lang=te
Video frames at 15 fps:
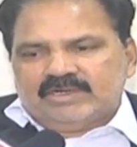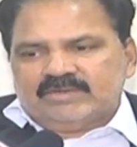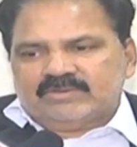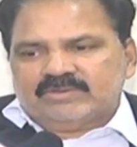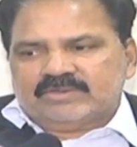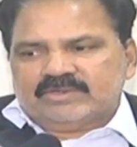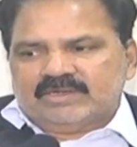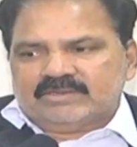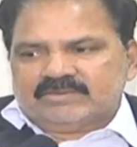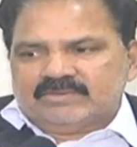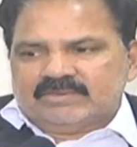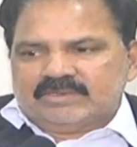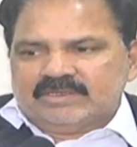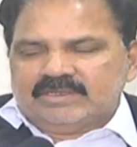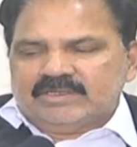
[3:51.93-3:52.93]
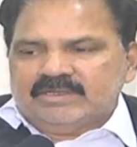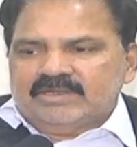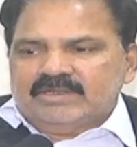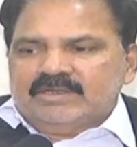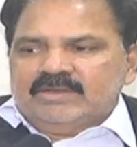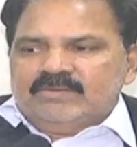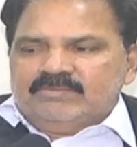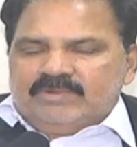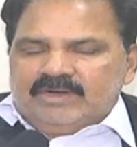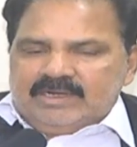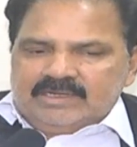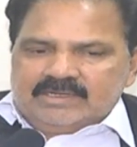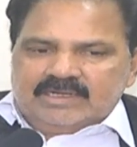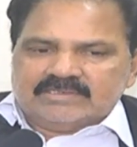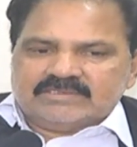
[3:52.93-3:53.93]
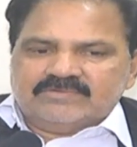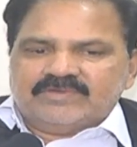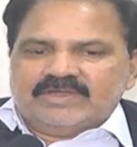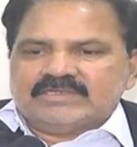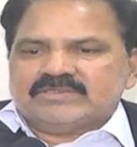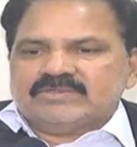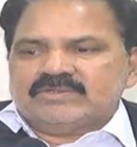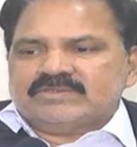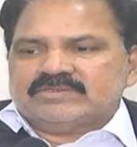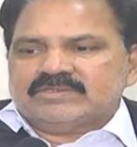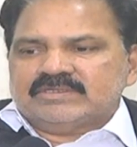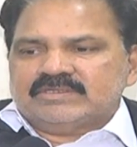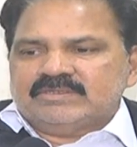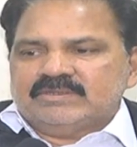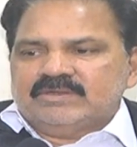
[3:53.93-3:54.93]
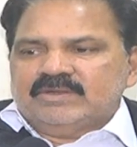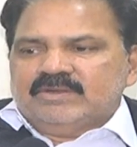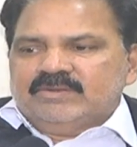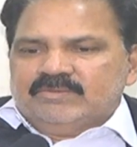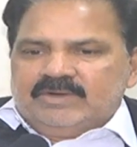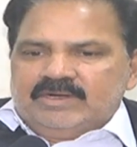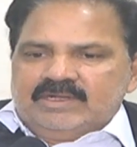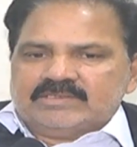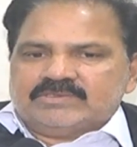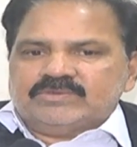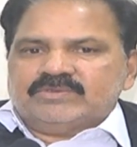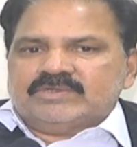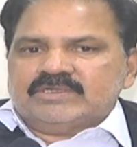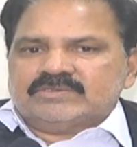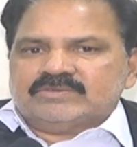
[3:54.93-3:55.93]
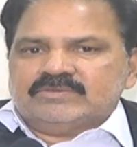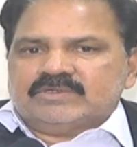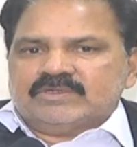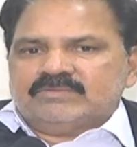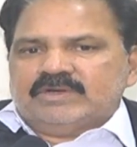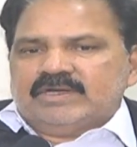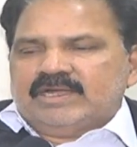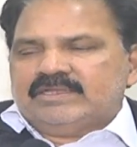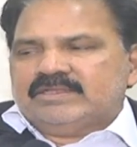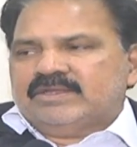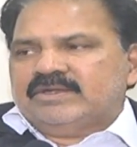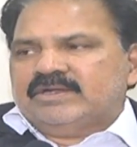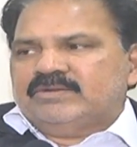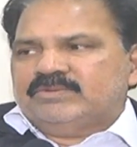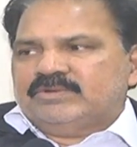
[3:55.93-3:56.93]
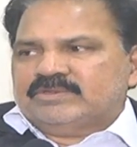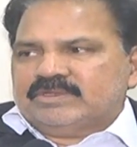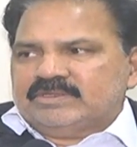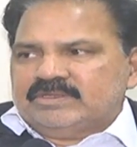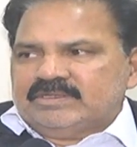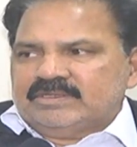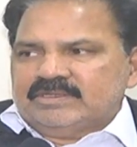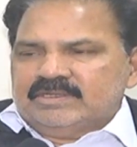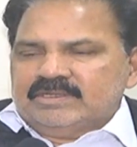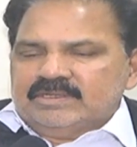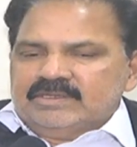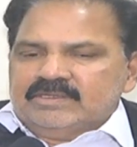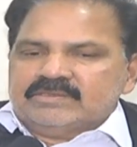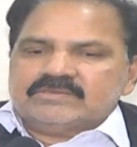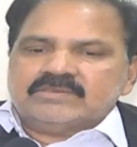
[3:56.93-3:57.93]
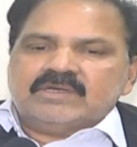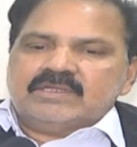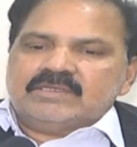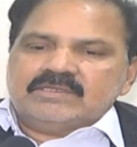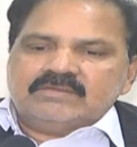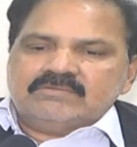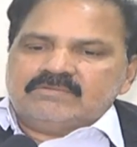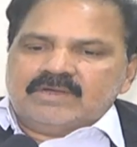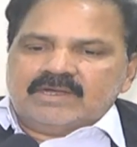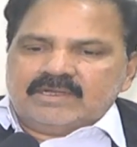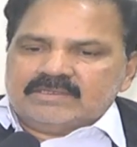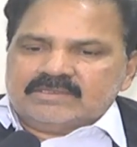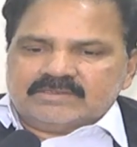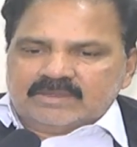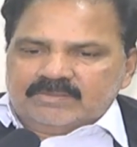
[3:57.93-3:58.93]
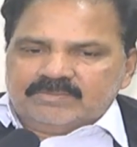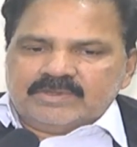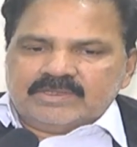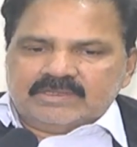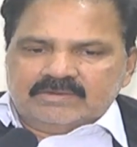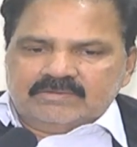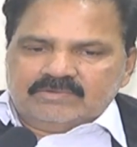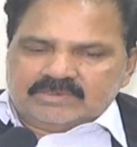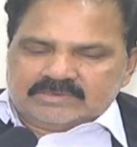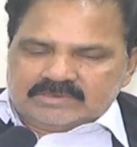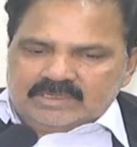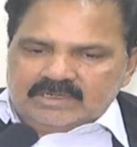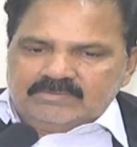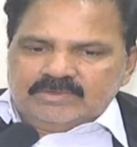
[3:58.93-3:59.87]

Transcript: మళ్ళీ కొట్లాడుకుంటే మళ్ళీ కాజ్ ఆఫ్ యాక్షన్ వస్తుంది మళ్ళీ సూట్ వేసుకుంటారు మళ్ళీ ఐదారేళ్ళు పోతుంది సో అది అది తప్పది ఒకసారి